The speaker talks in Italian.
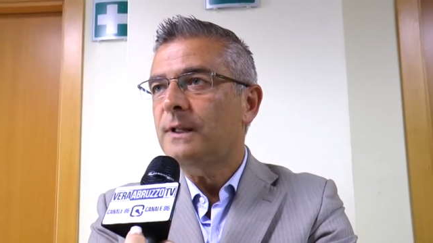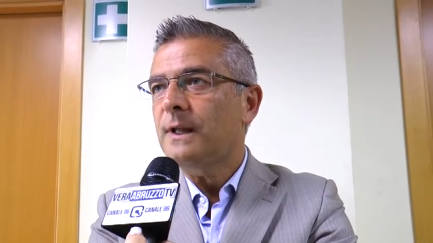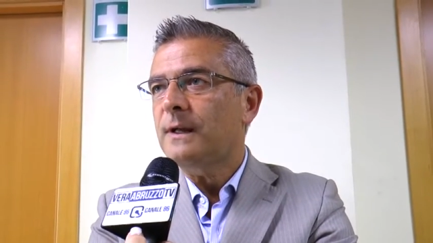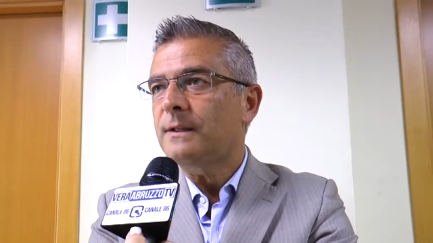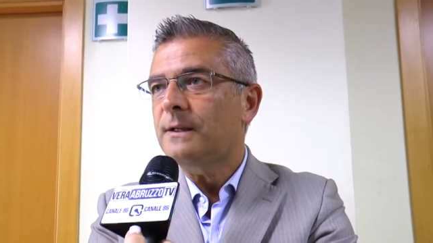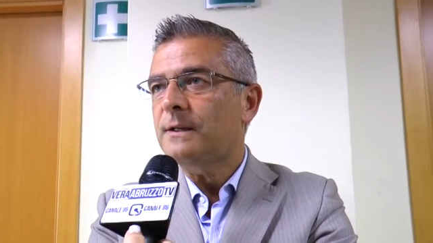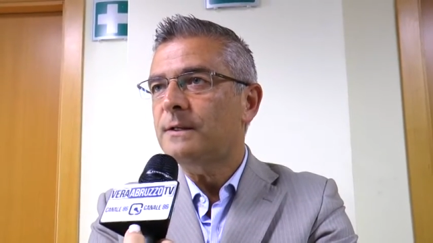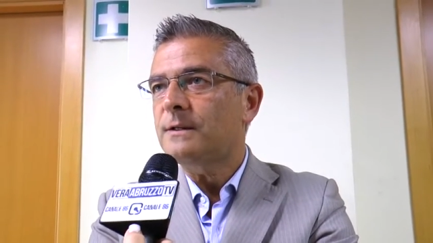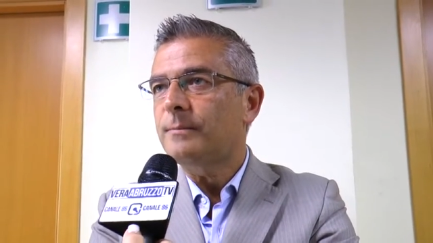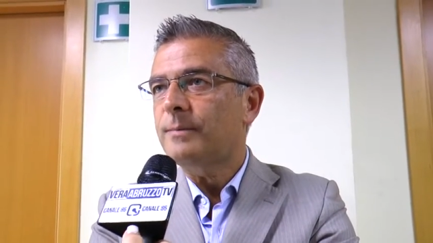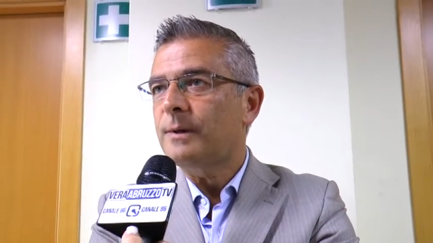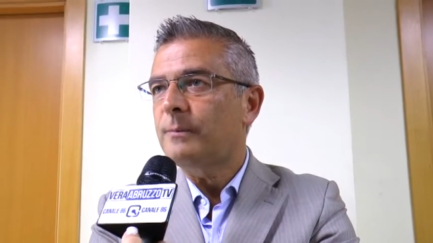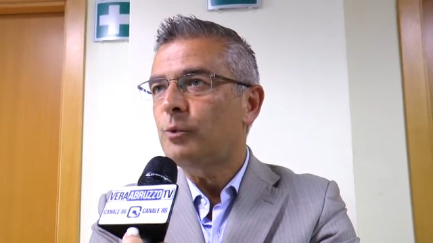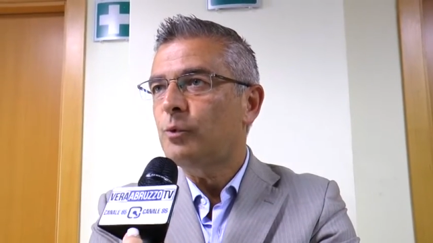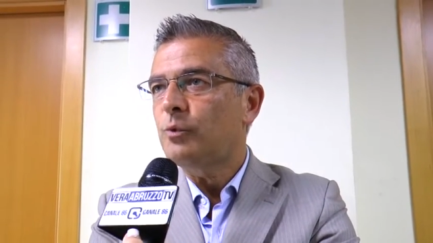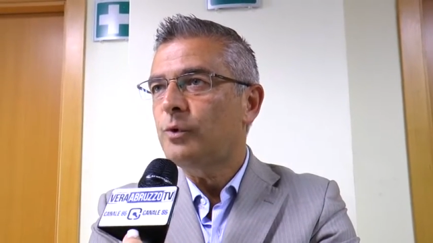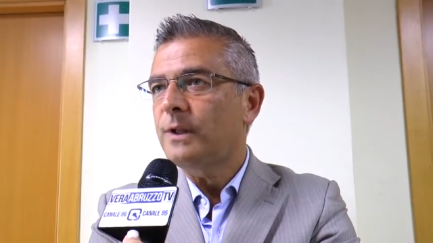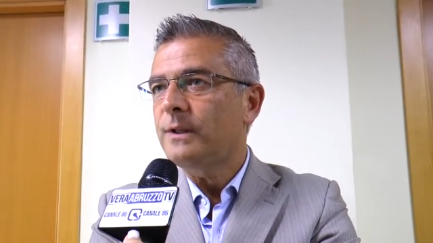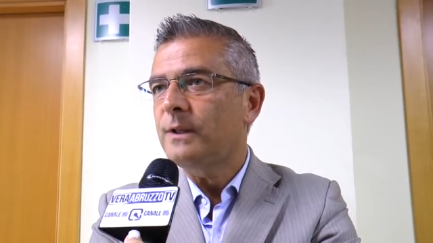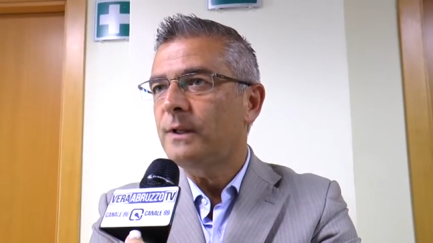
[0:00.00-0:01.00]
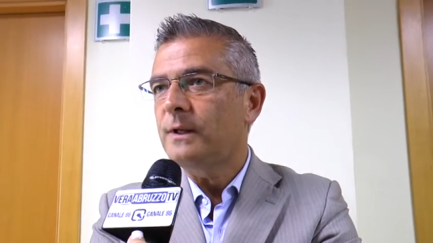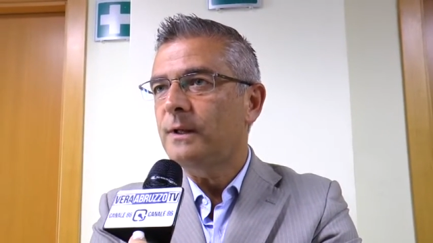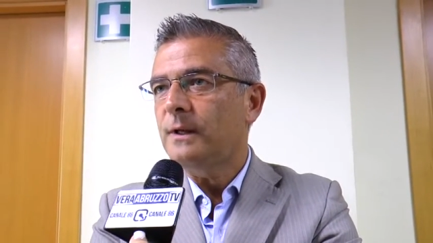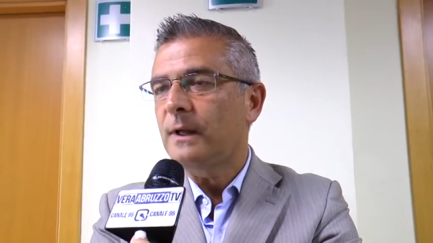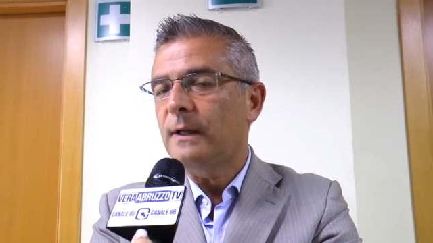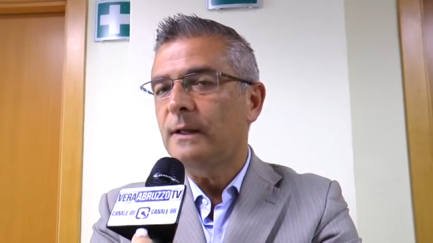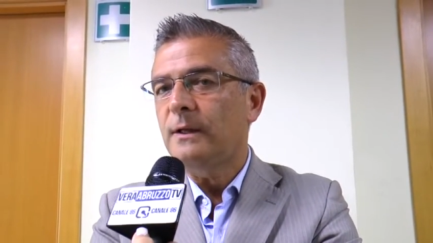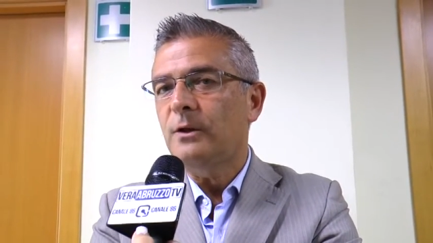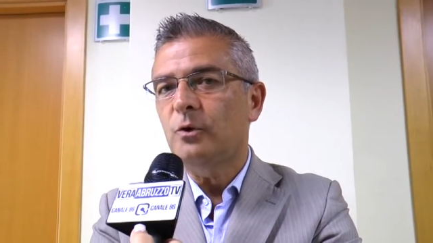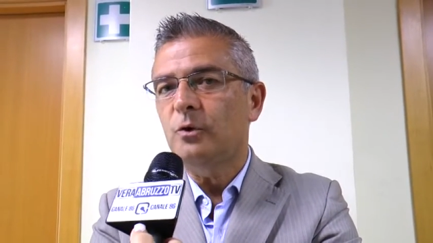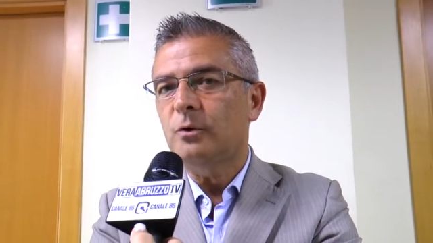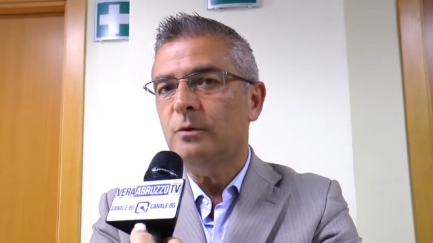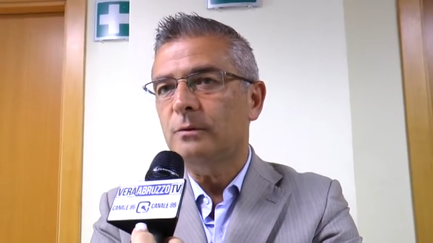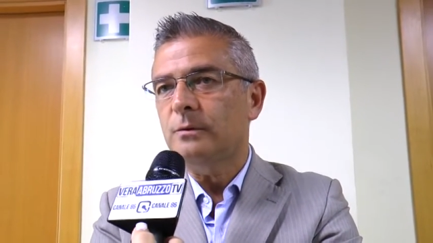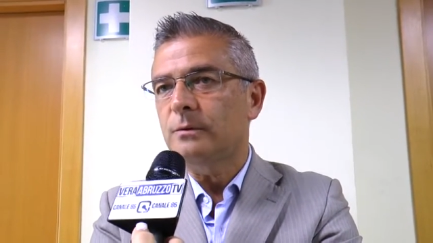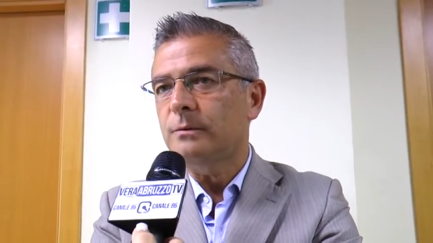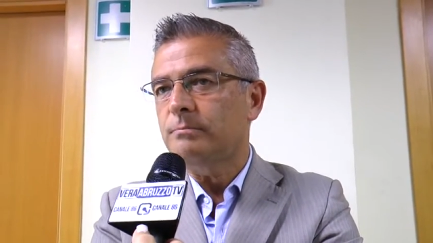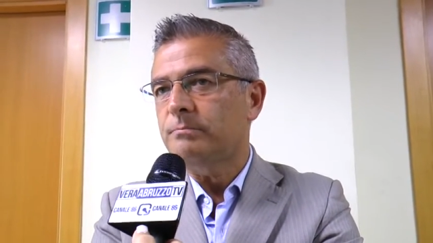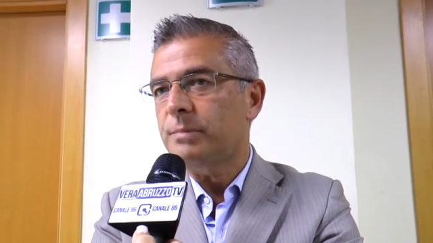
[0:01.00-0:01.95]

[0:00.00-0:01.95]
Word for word: i dati li sapremo lunedì e io eh,